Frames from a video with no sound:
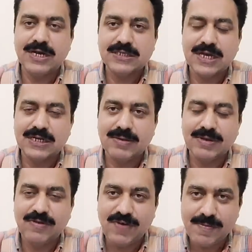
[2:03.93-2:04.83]
रियाज खान साहब
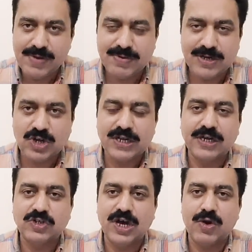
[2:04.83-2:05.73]
की फैमिली परेशानी
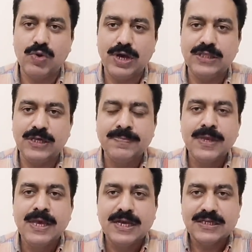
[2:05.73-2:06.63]
का शिकार हो गई थी
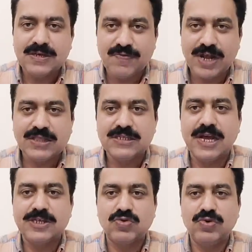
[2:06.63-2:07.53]
कि सफारती
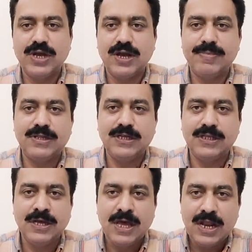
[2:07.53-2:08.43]
ज़रा से उन्होंने खबर दी
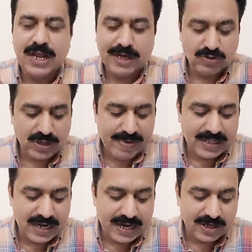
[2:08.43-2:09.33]
थी लेकिन उसके
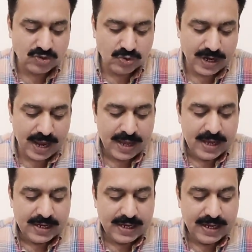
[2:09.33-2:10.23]
बाद अल्लाह का शुक्र है
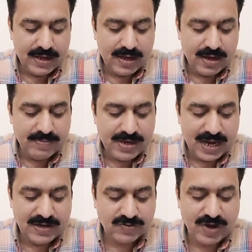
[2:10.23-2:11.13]
कि
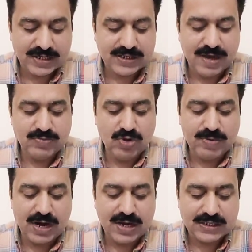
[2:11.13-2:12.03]
मियाँ अली शवाक साहब जो
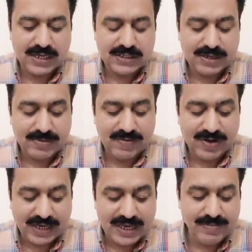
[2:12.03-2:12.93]
इमरान रियाज खान साहब के
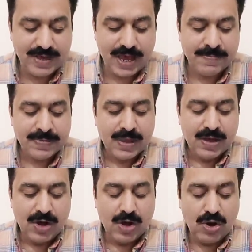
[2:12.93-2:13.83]
वकील भी हैं
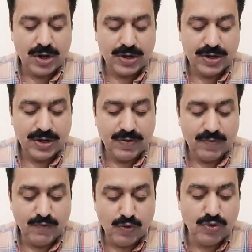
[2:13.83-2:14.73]
और
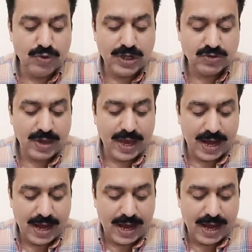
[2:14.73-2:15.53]
वो उन्होंने जो है